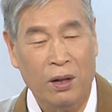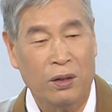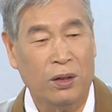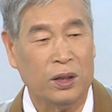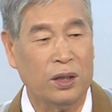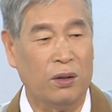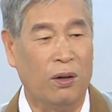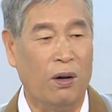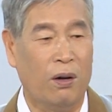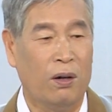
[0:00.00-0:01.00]

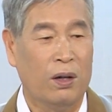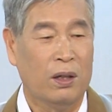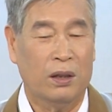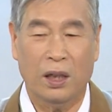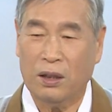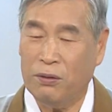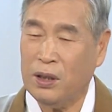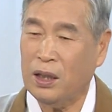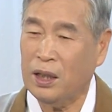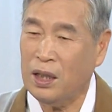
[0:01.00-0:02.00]
그것이요.
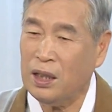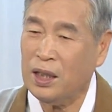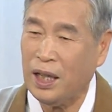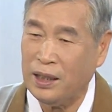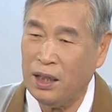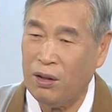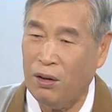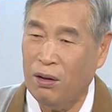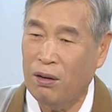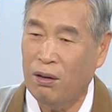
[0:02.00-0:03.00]
네트워크가 연결이 안 돼요.